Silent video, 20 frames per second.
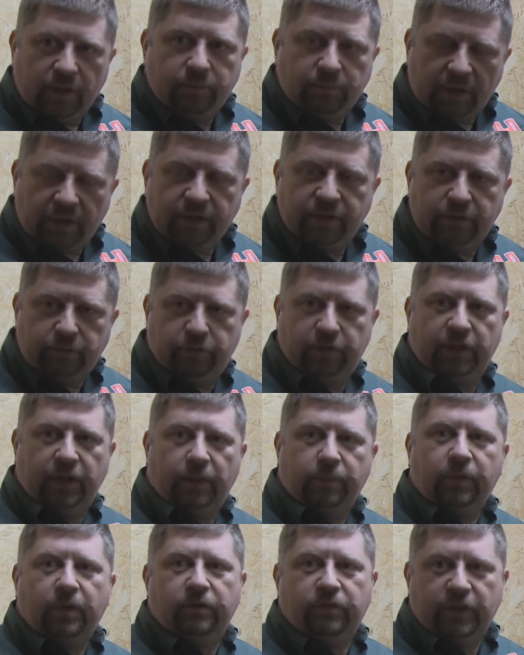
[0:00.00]
dann mache ich die
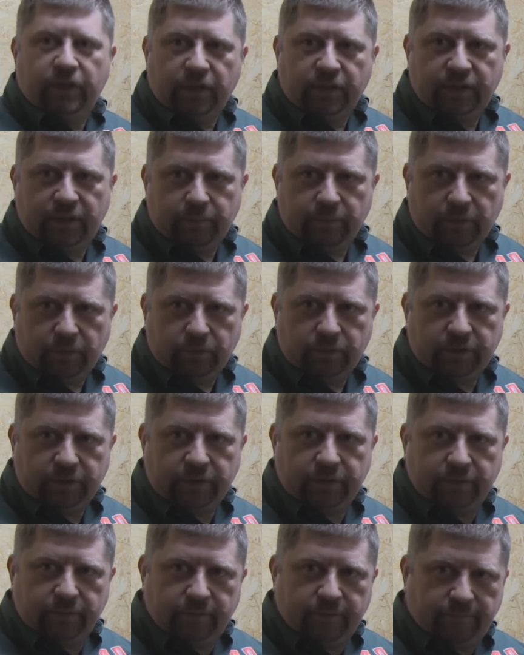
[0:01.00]
Fehler im Revier halt eben auch
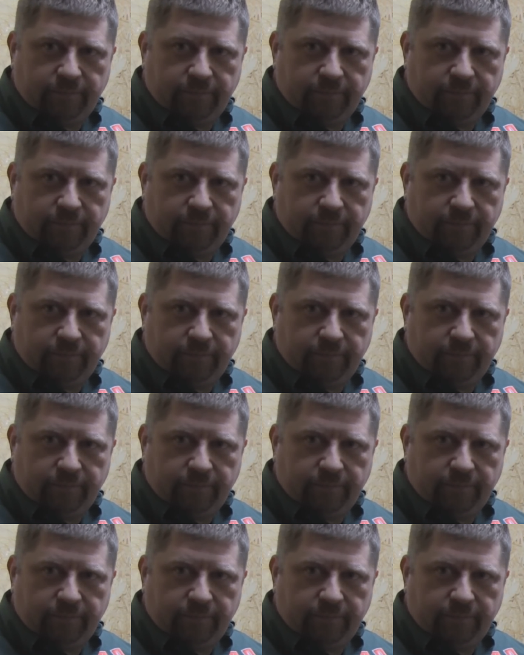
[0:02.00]
nicht.